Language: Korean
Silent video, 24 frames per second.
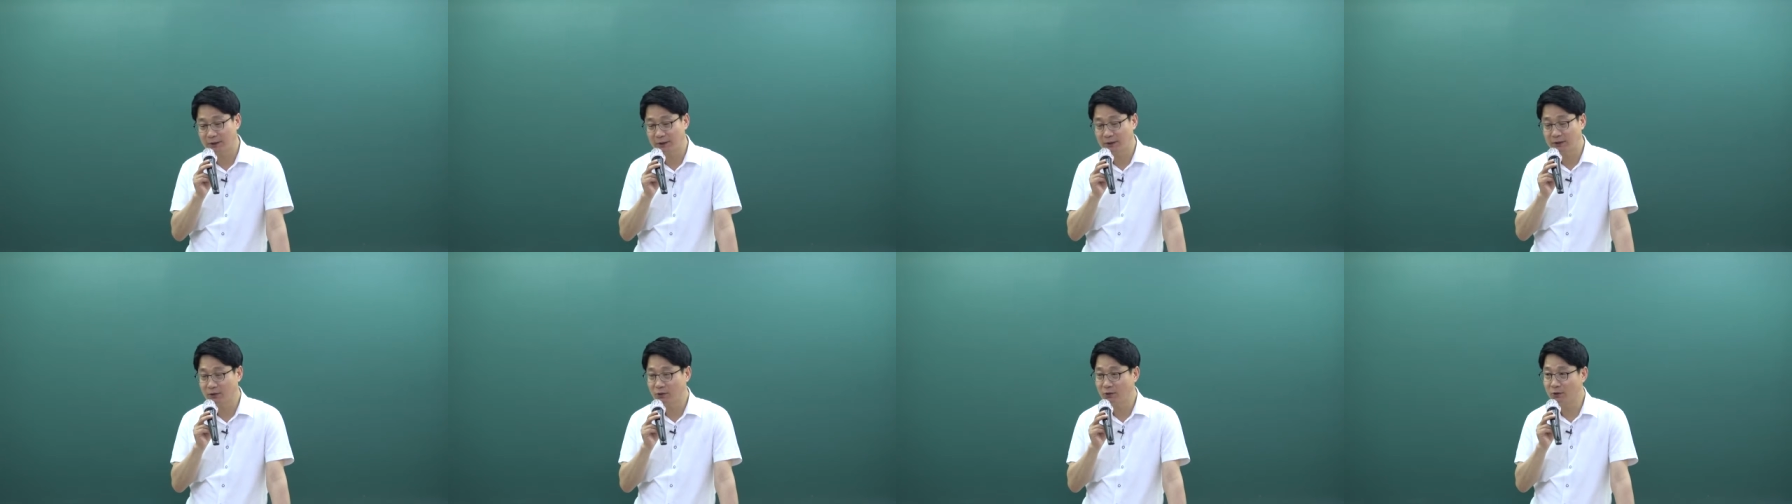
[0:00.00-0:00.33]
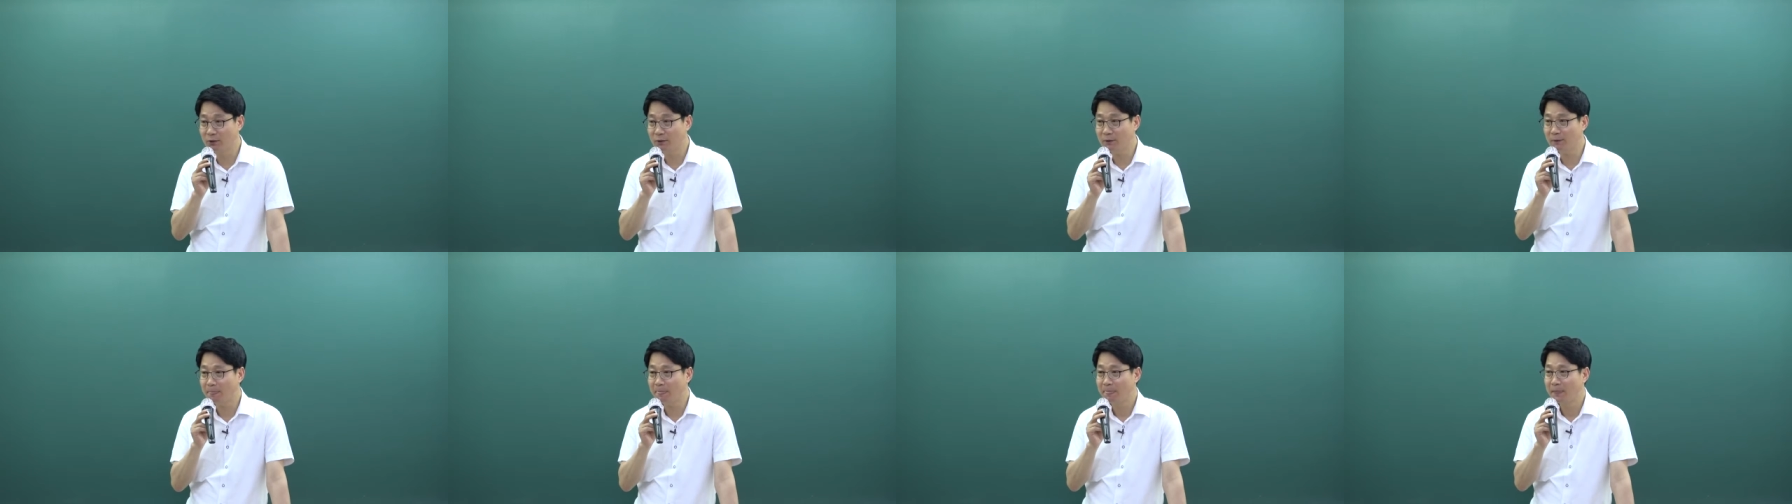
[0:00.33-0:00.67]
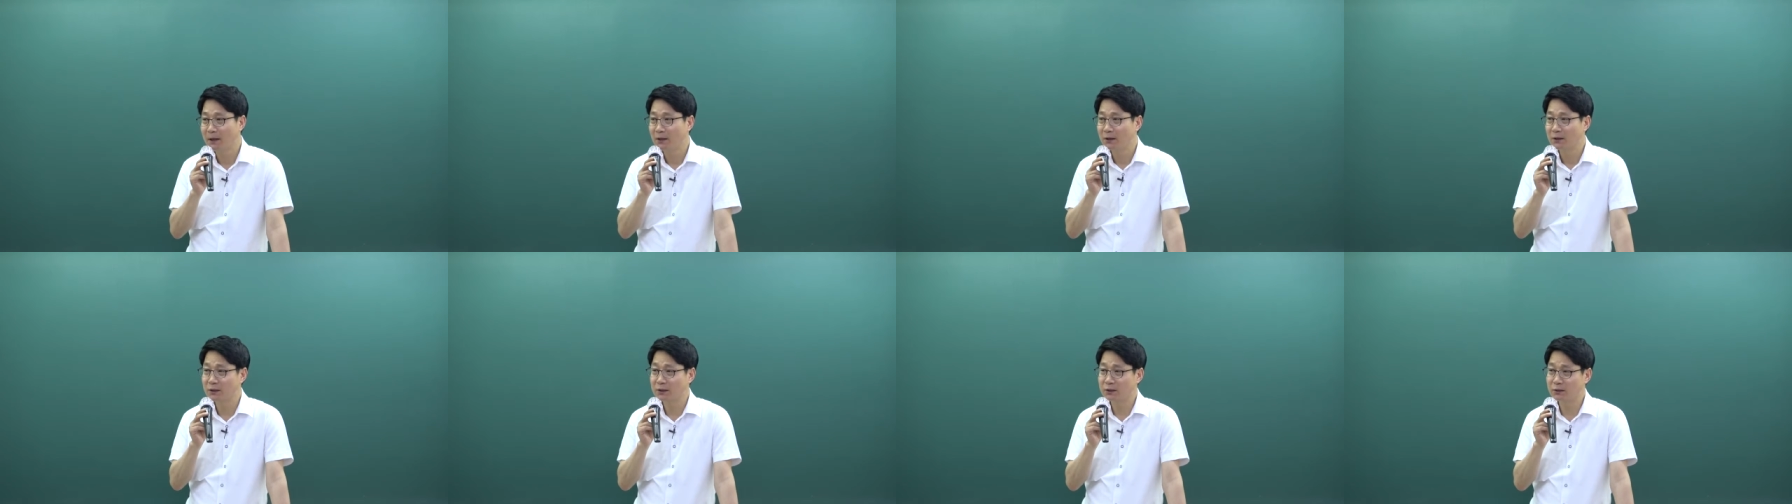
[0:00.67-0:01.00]
그래서
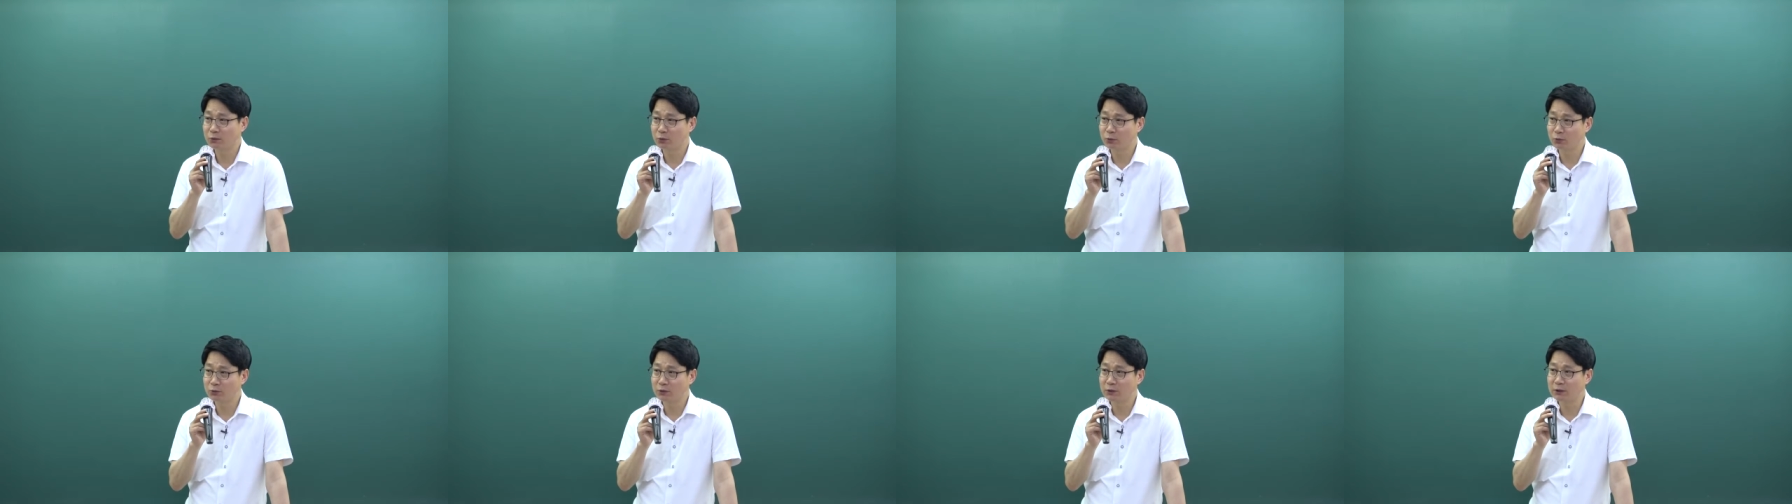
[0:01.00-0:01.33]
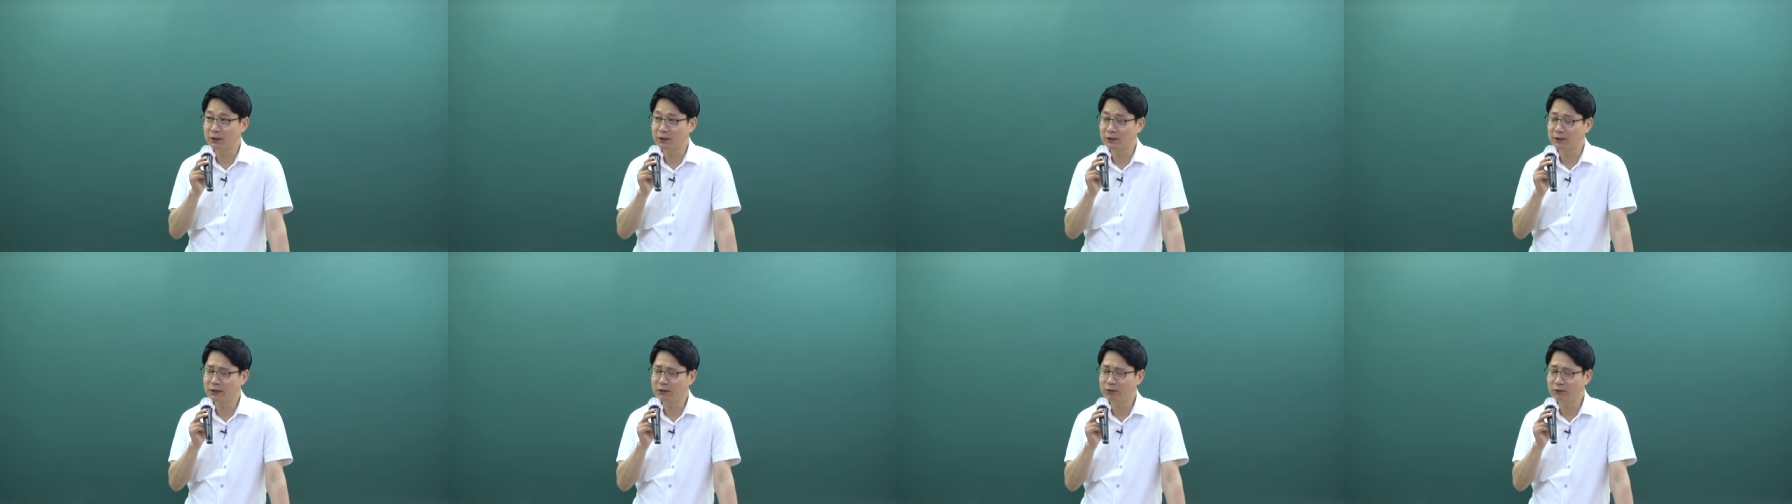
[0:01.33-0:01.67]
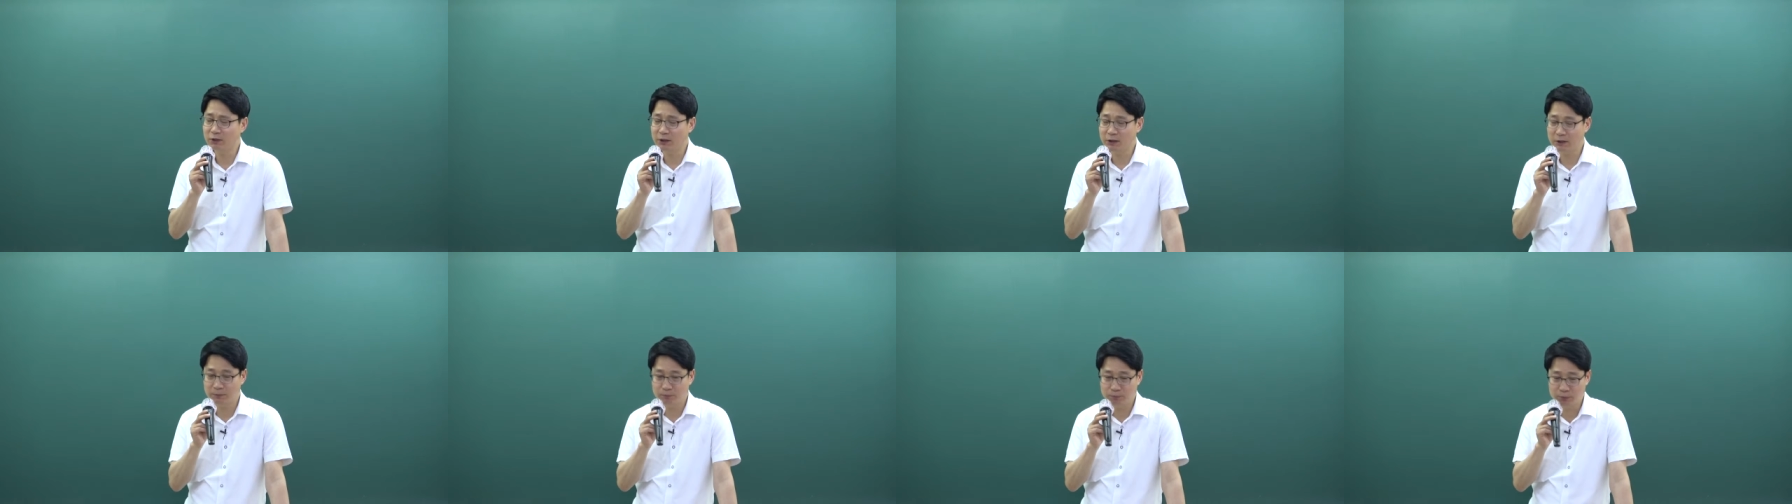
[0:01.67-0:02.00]
소득세
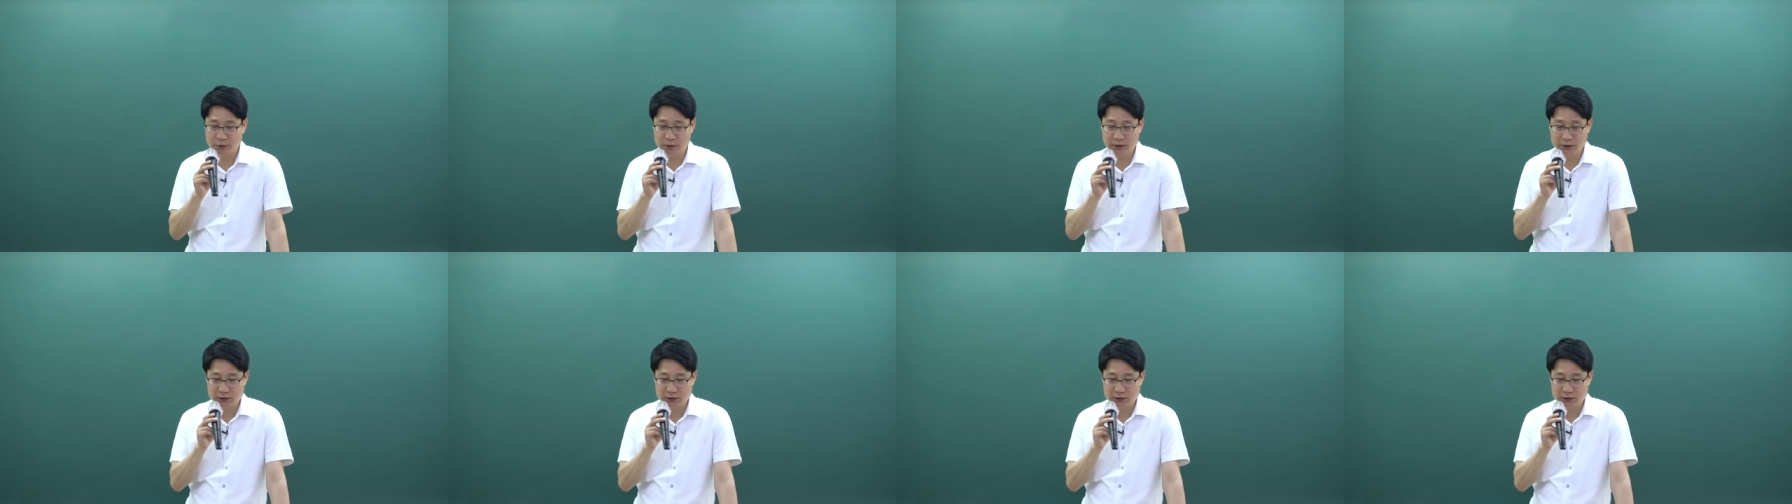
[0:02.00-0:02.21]
세율의 10분의